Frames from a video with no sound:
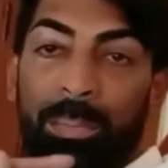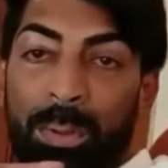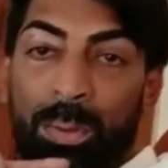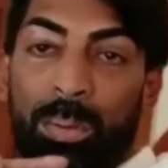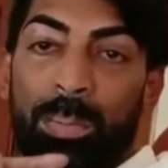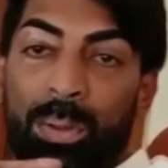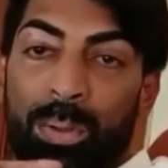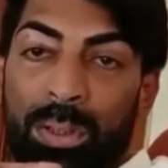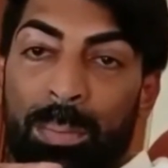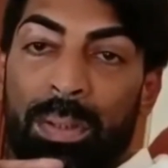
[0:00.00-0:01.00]
बिल्कुल
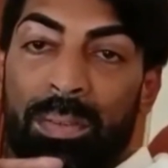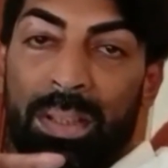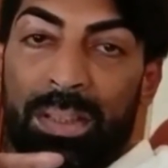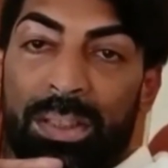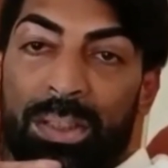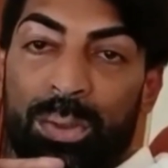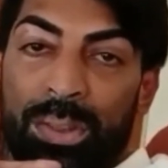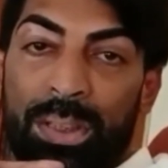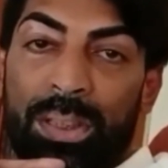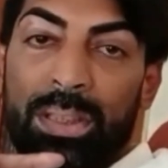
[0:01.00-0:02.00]
बिल्कुल कपड़े वगैरह चेंज होने
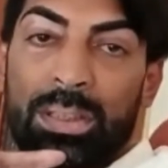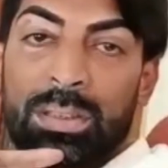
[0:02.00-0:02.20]
चाहिए